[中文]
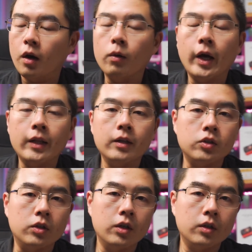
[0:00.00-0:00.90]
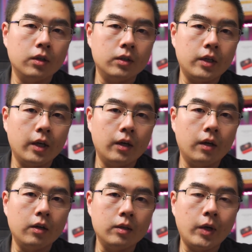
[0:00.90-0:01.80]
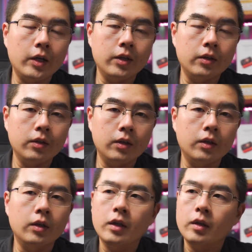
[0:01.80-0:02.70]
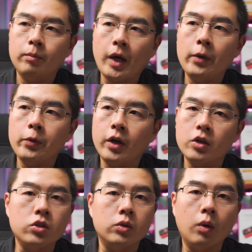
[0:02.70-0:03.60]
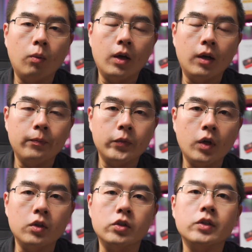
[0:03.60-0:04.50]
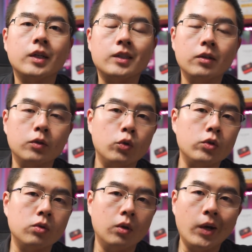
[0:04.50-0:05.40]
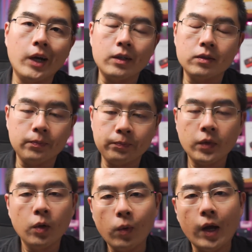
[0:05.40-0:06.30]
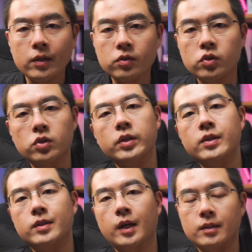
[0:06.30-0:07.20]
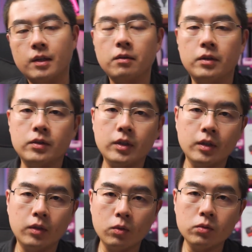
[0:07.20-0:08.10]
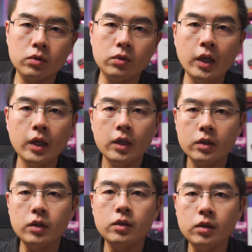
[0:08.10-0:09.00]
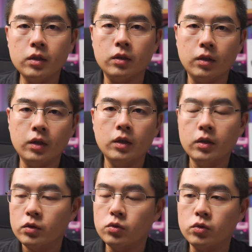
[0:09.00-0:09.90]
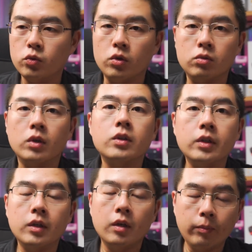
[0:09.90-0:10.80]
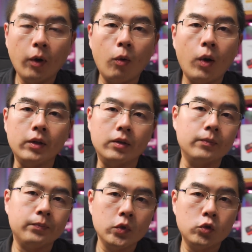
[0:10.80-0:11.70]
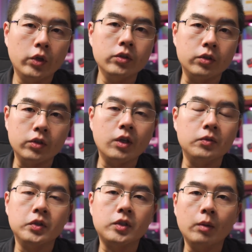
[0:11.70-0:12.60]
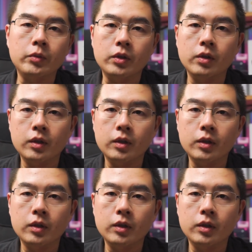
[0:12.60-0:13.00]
后来的整个的在2018年的8月还是10月，我忘了，当时 Insta360 推出了 One X，One X 是 Insta360 这个公司真正的就是做出了第一个爆款的全景相机的产品。